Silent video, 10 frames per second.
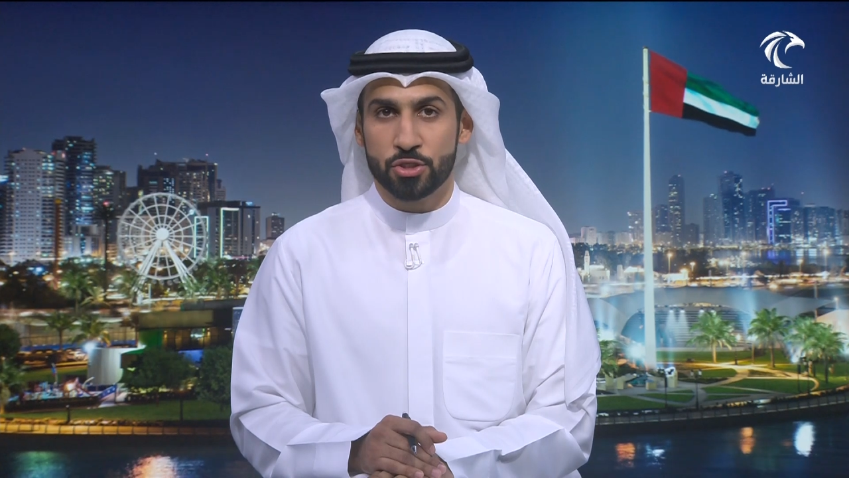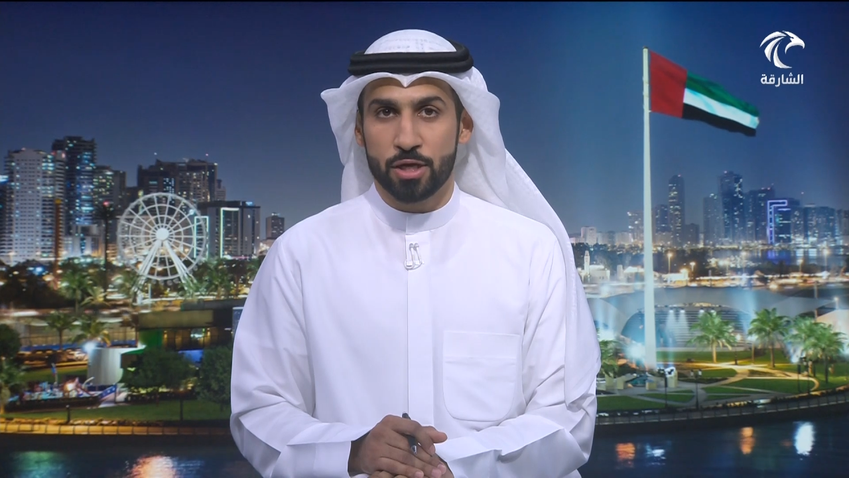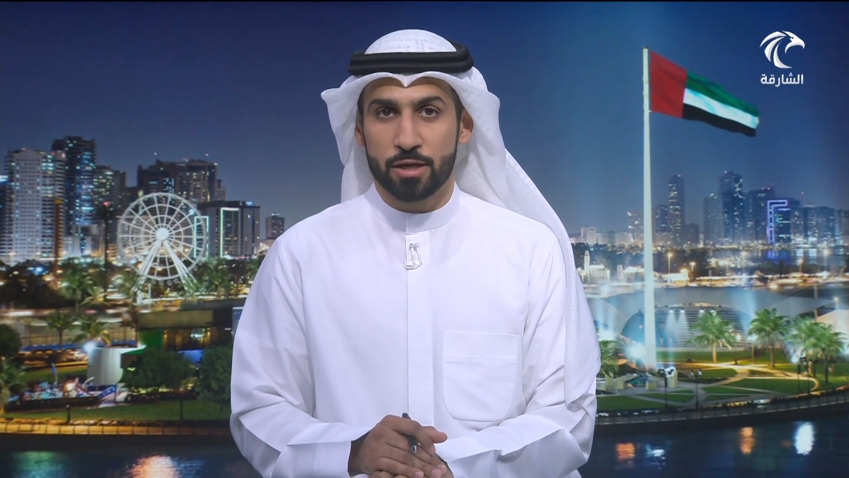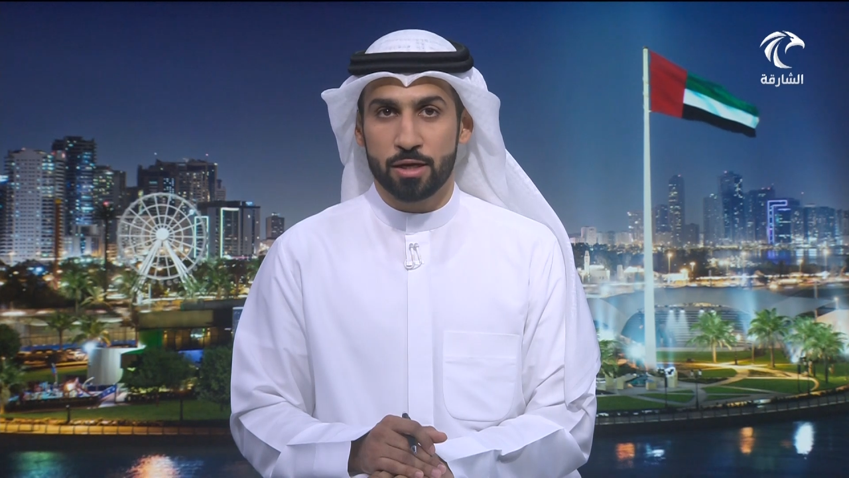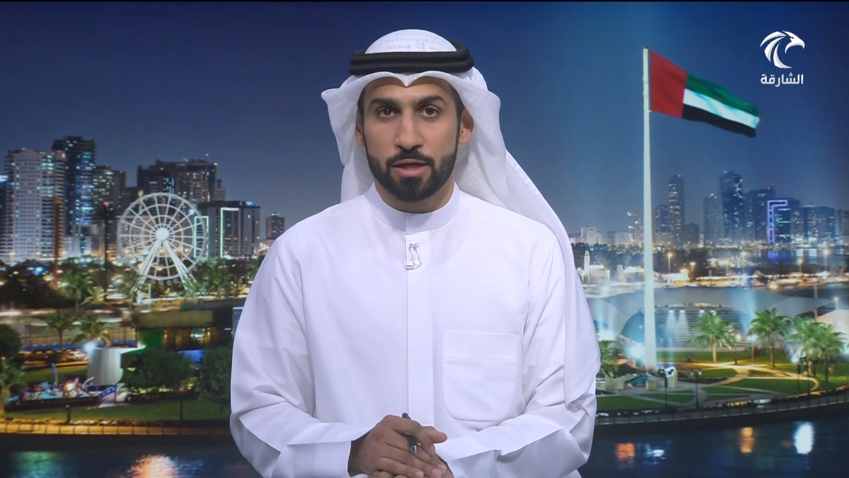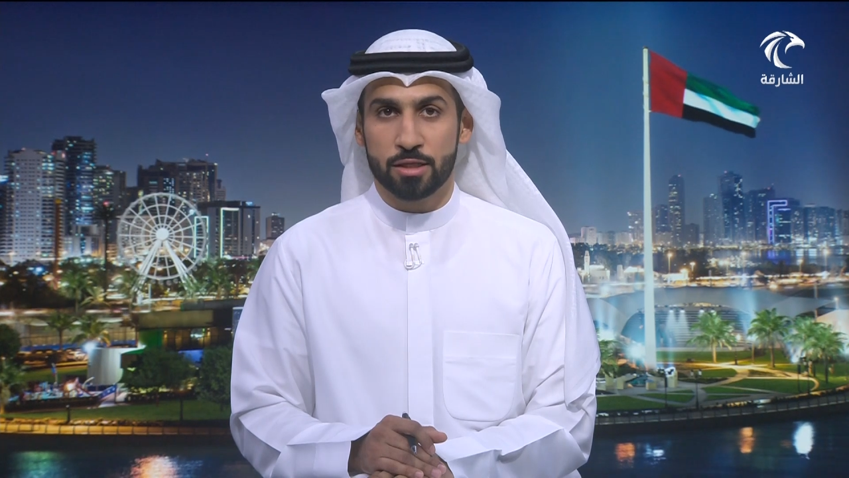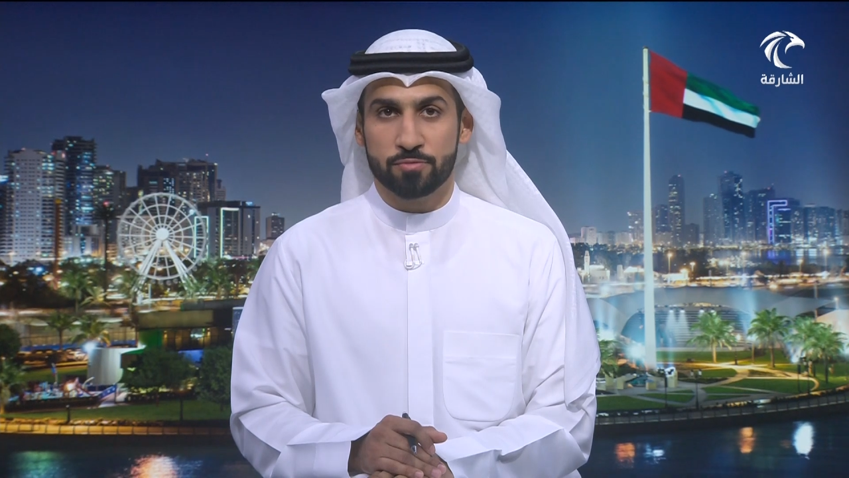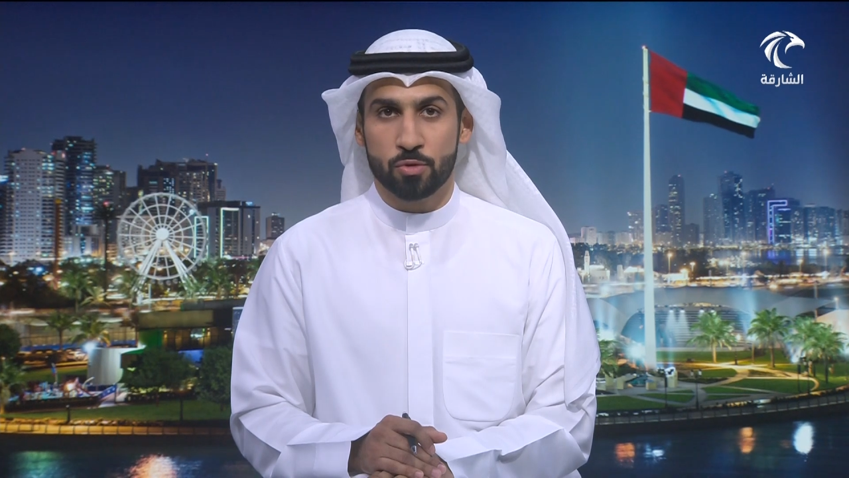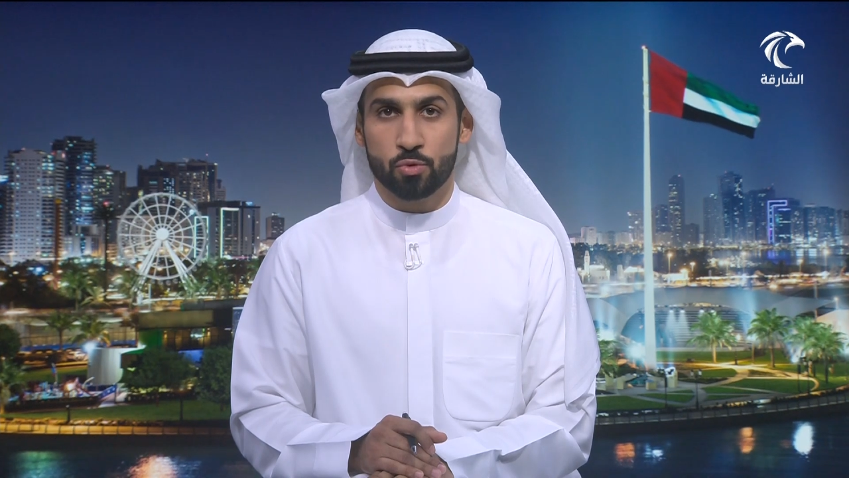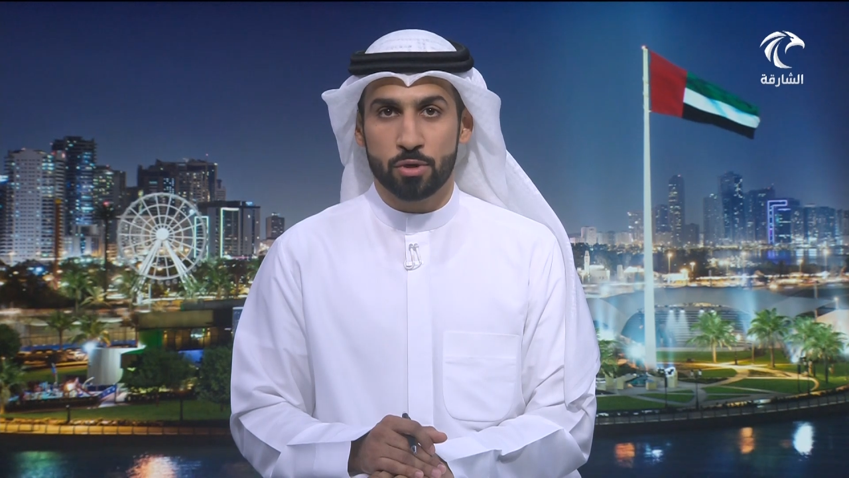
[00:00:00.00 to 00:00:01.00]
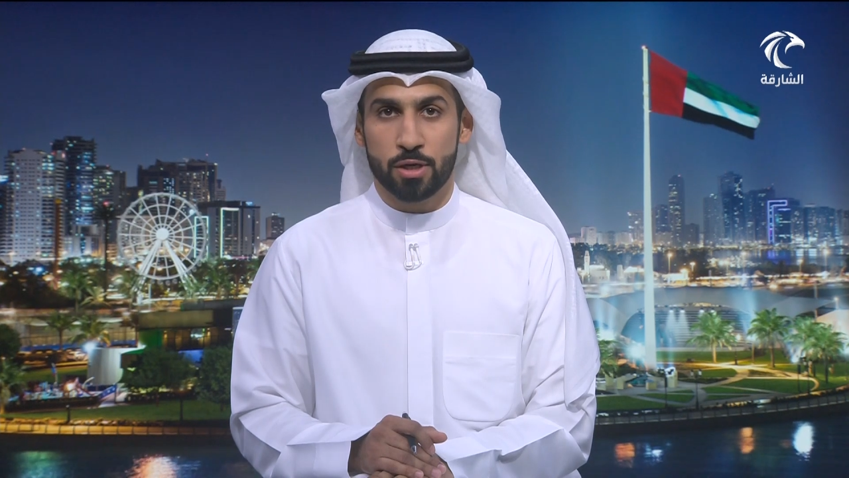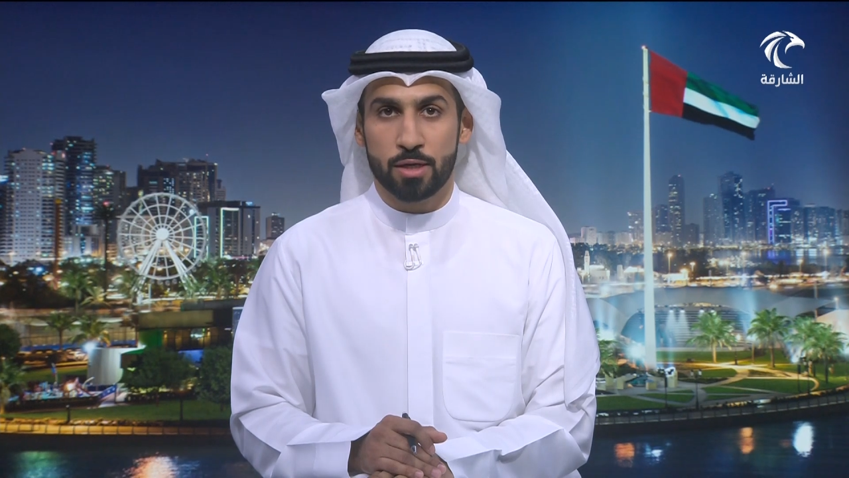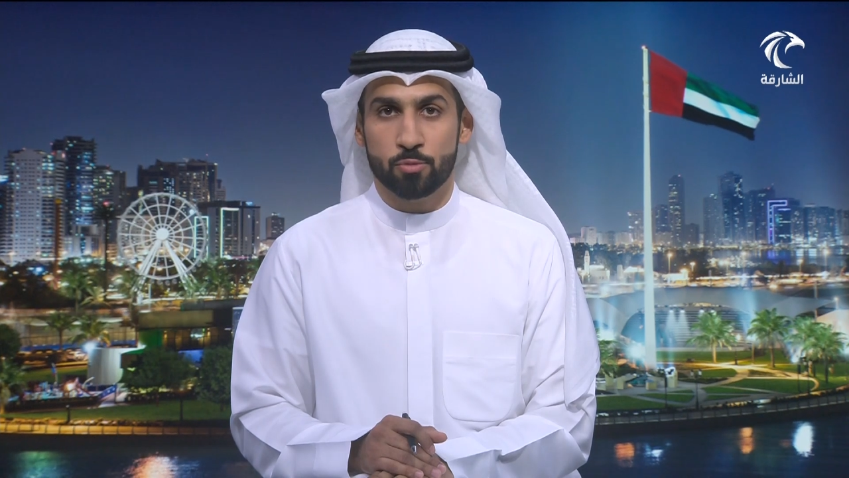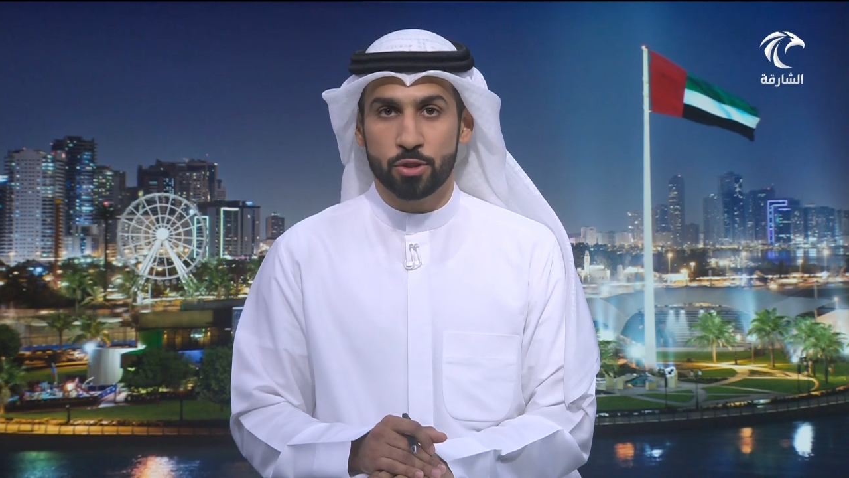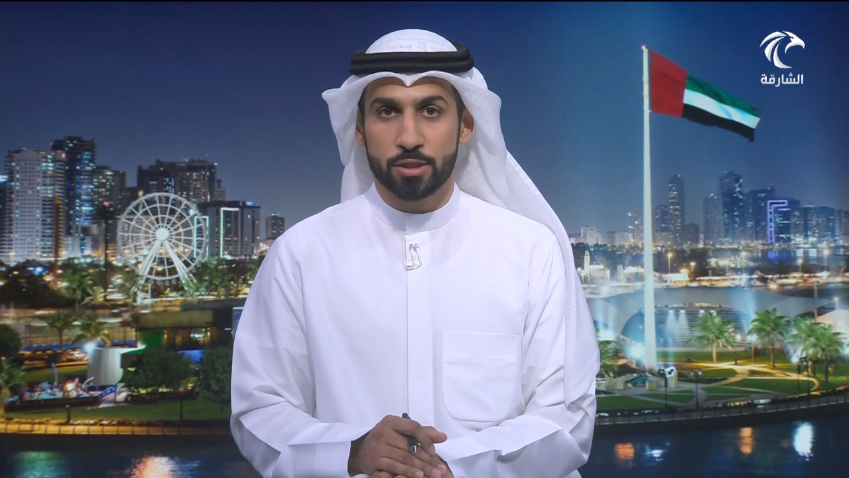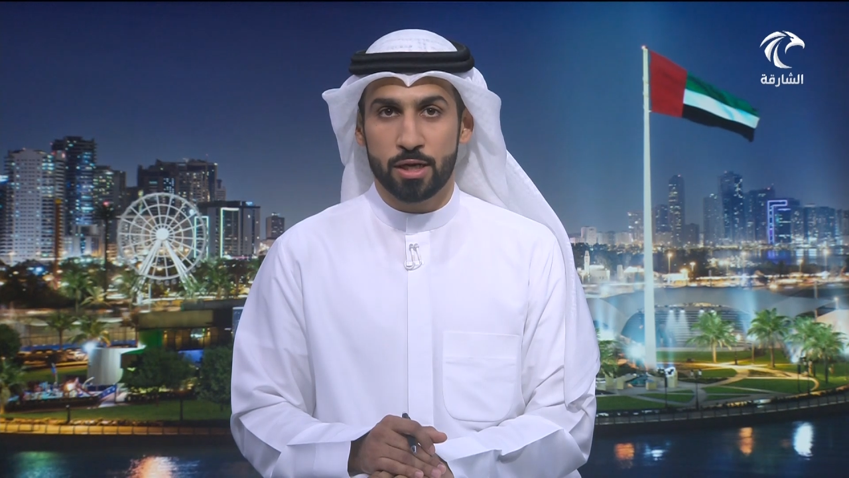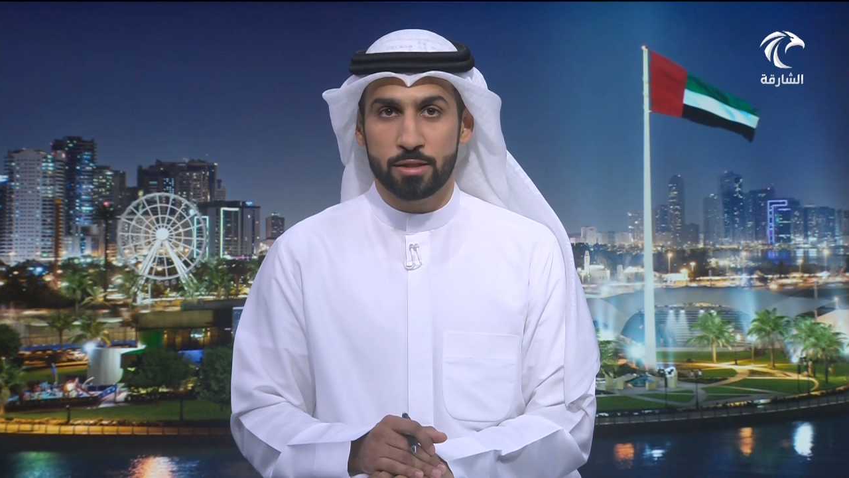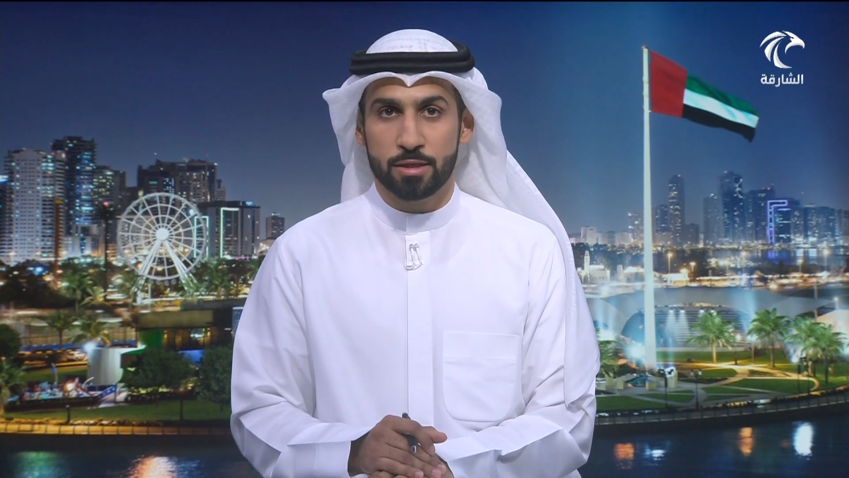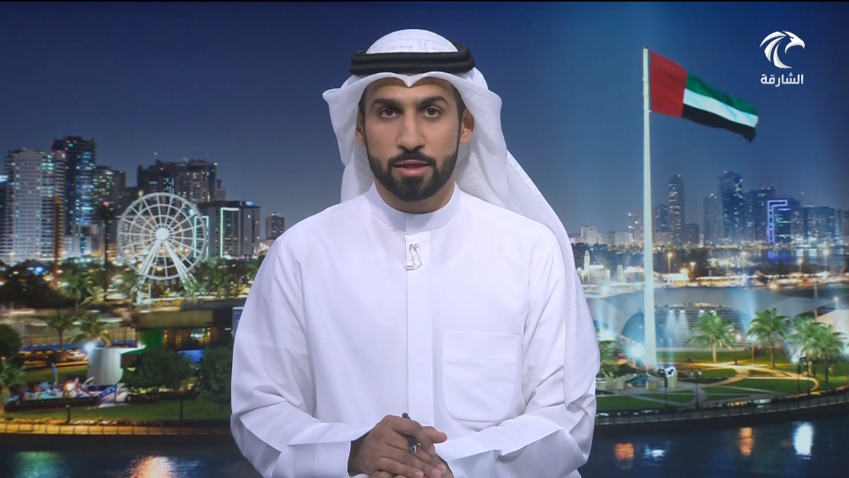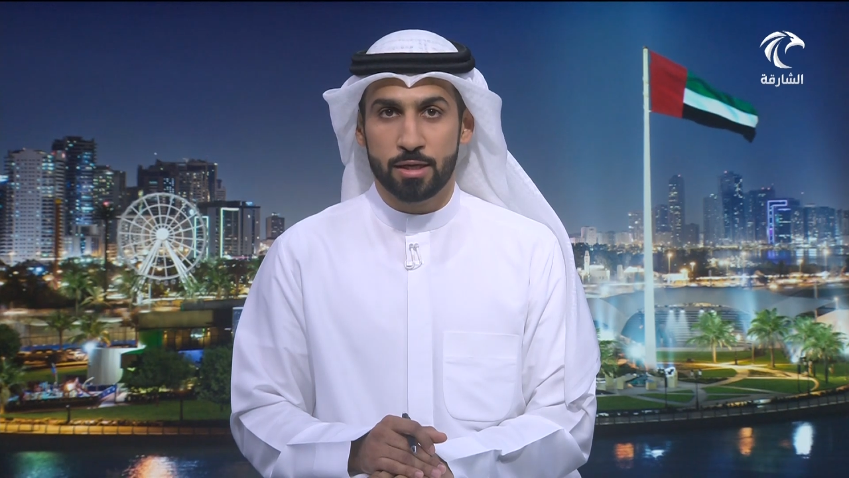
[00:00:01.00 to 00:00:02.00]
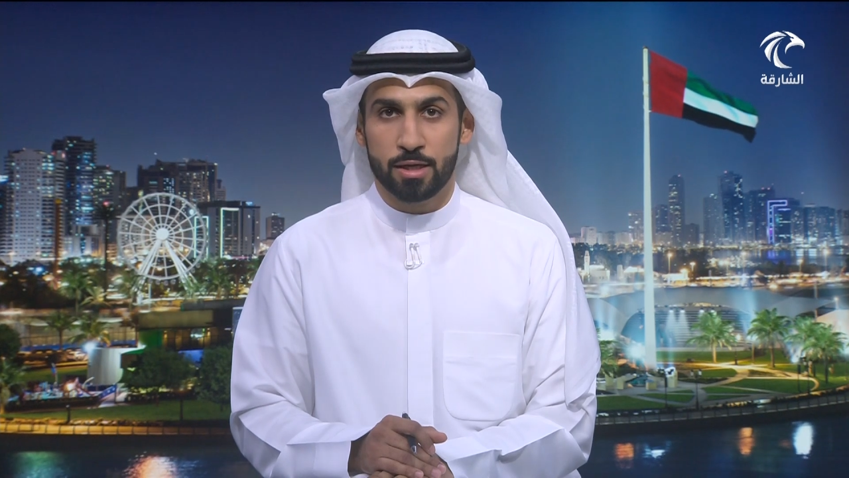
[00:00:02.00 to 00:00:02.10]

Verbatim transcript: الشارقة تفوقها المعتاد